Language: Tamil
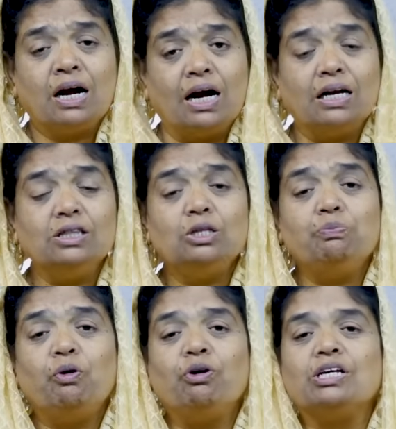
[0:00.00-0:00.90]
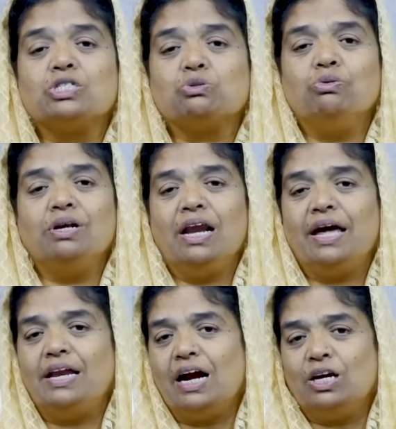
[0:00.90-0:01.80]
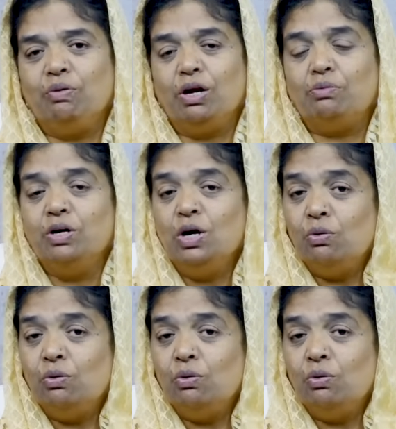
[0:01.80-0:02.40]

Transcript: கடந்து போகிற சூழ்நிலை நடுவிலும்